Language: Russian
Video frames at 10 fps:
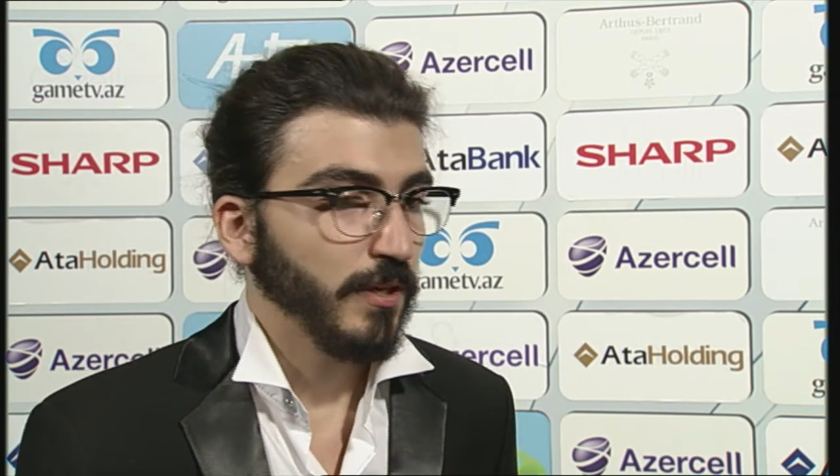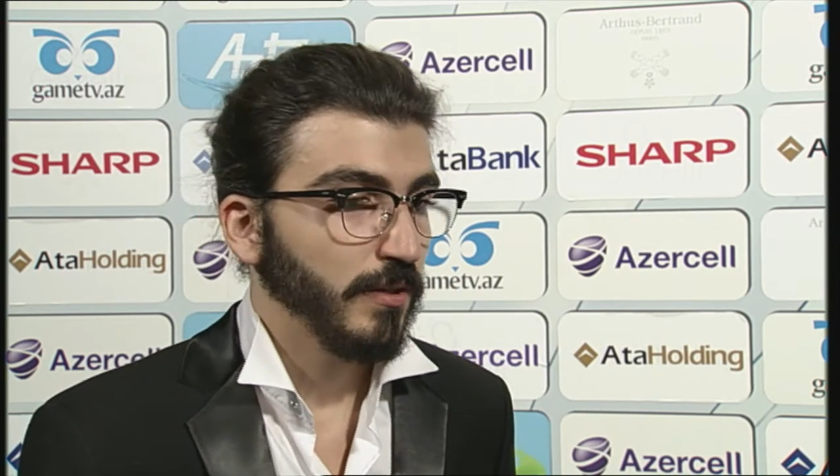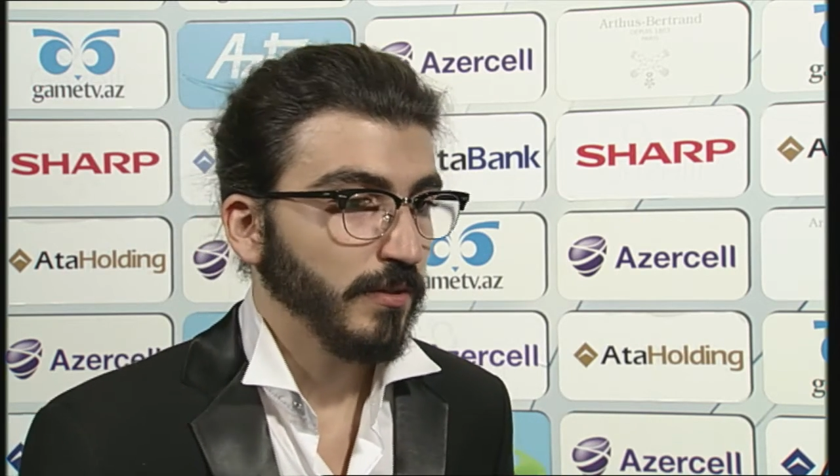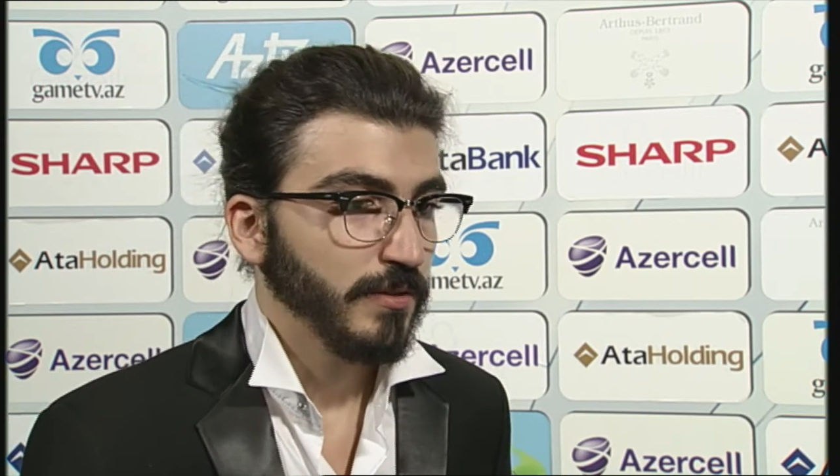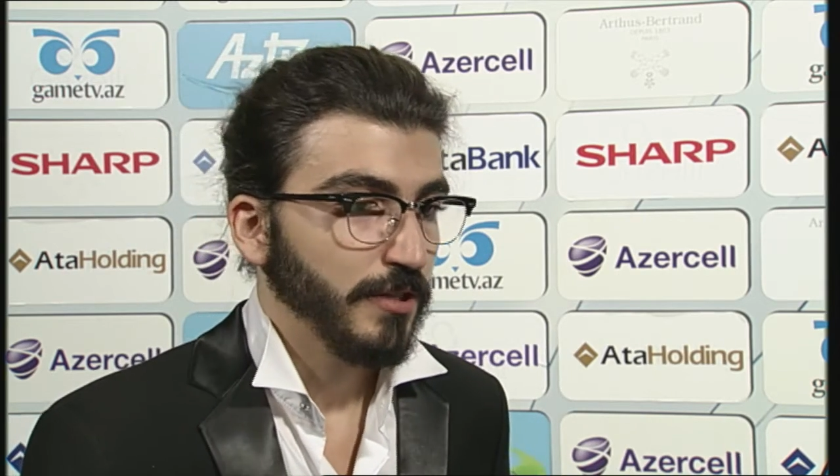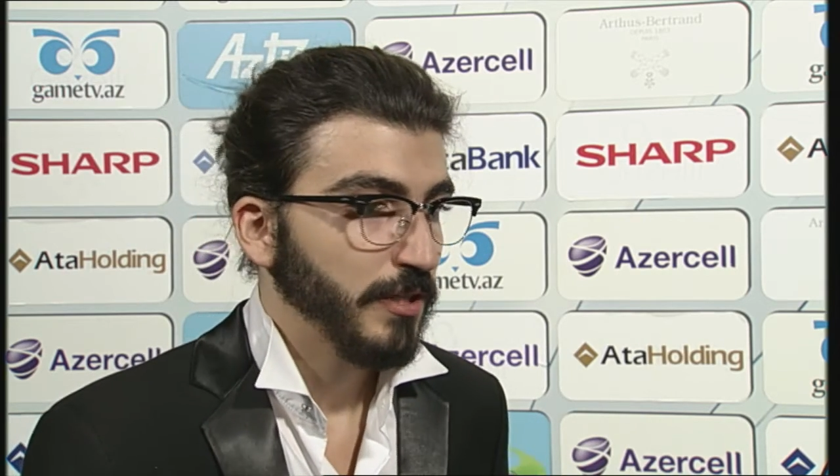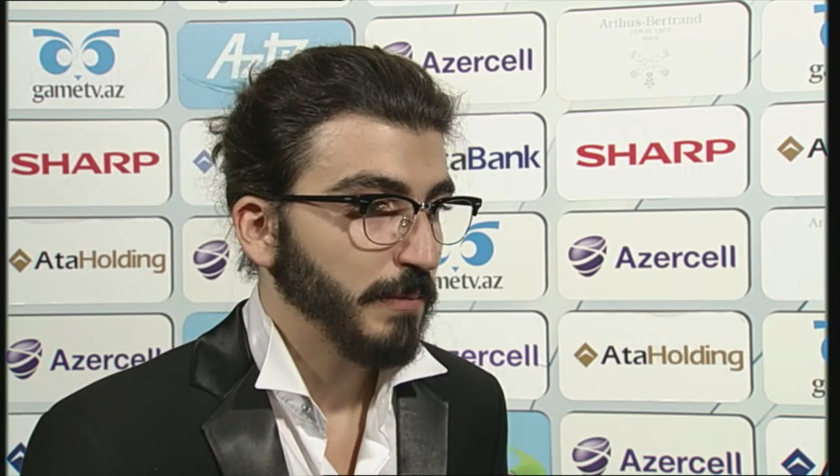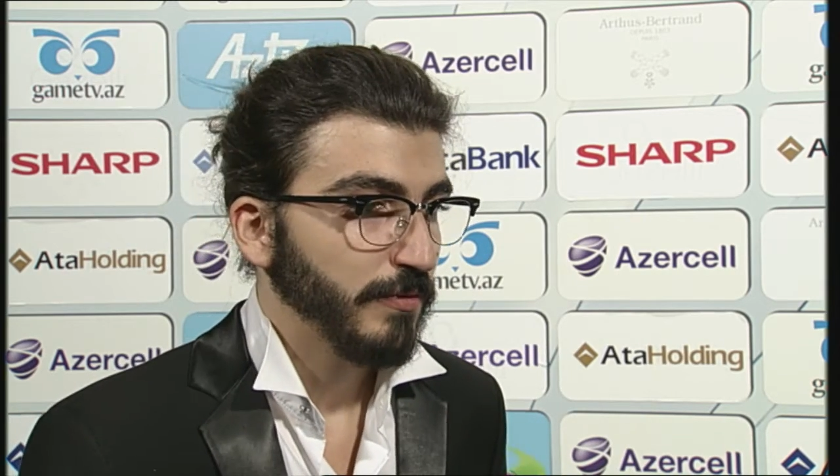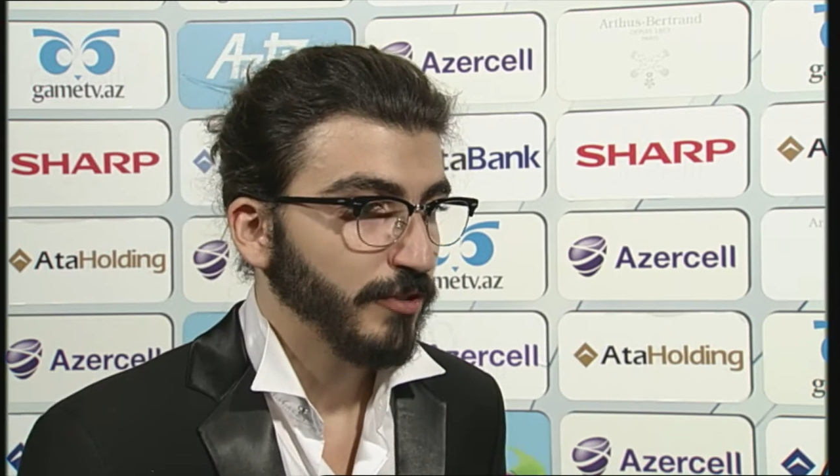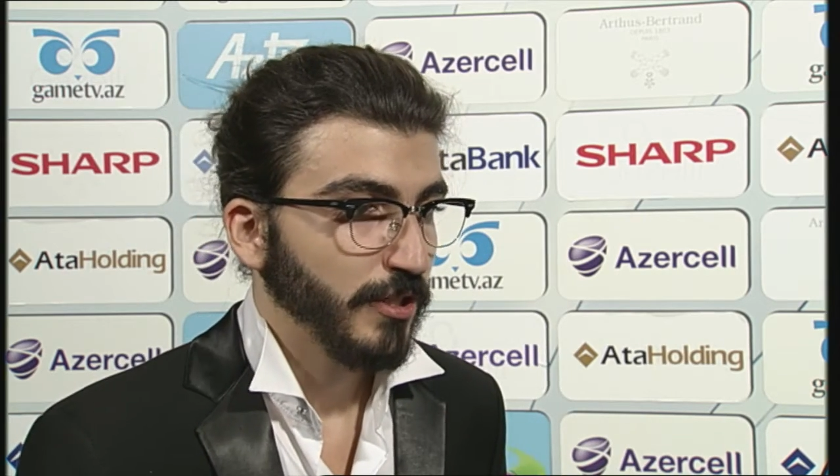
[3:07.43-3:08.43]
Это
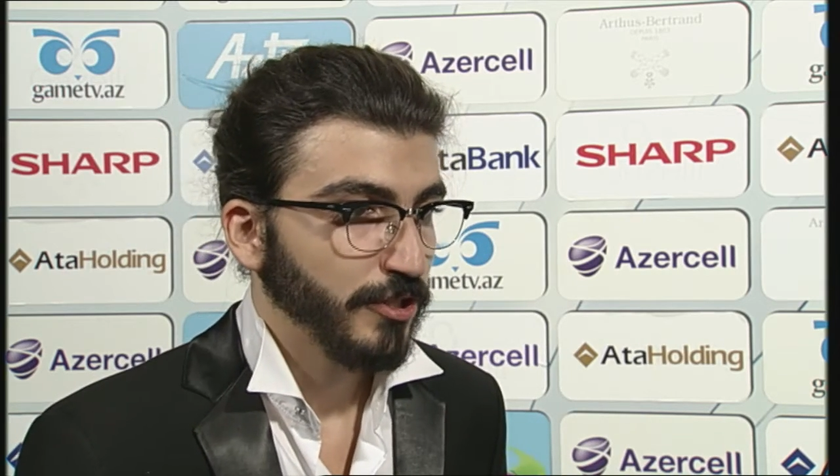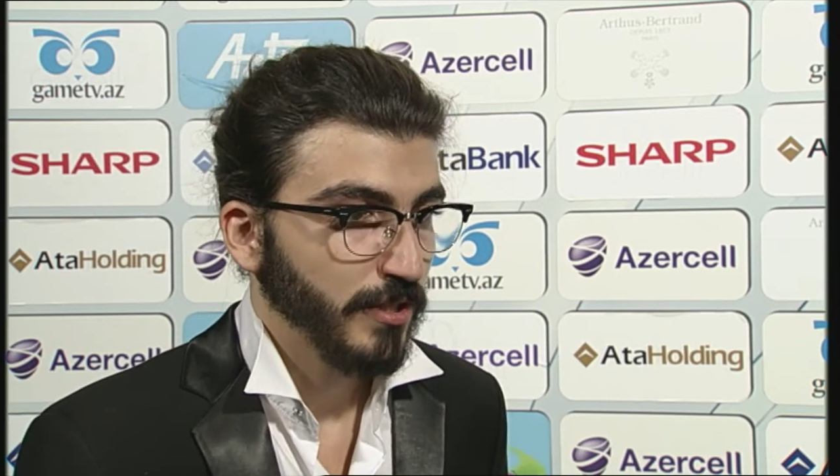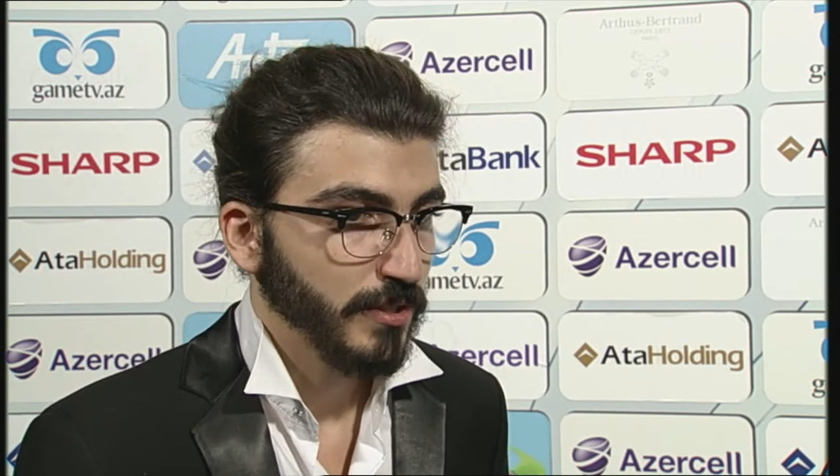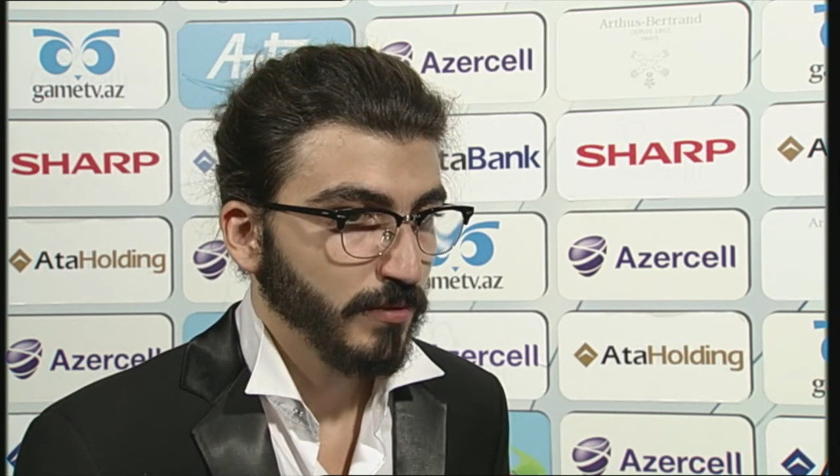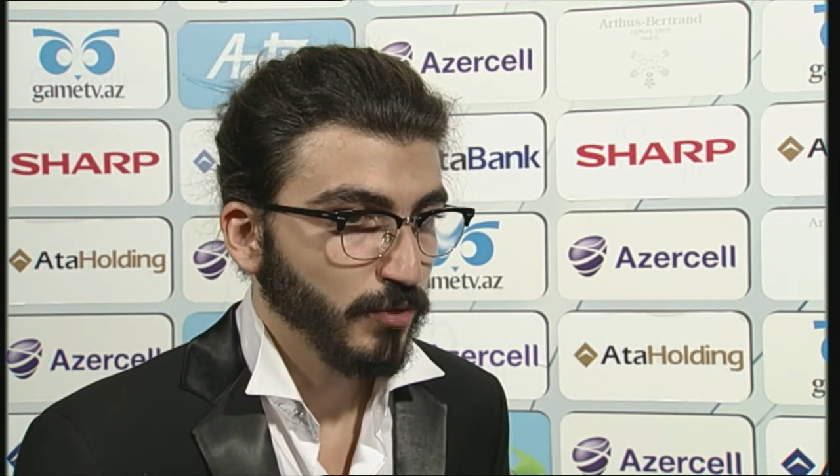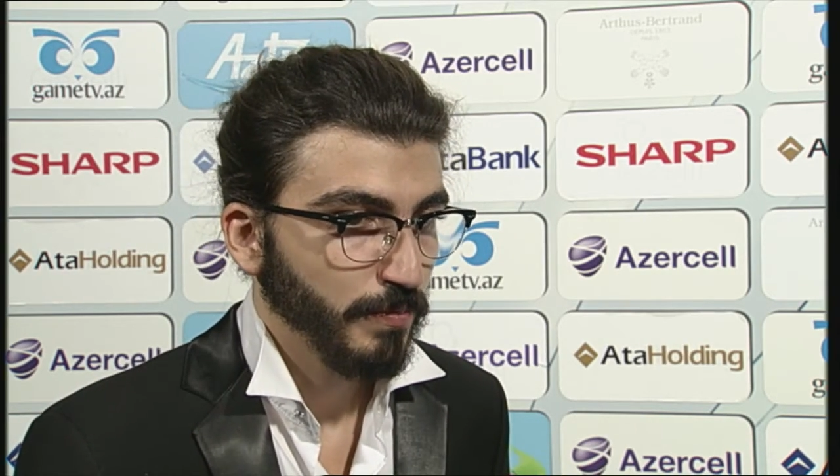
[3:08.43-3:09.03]
значительно повышает шансы на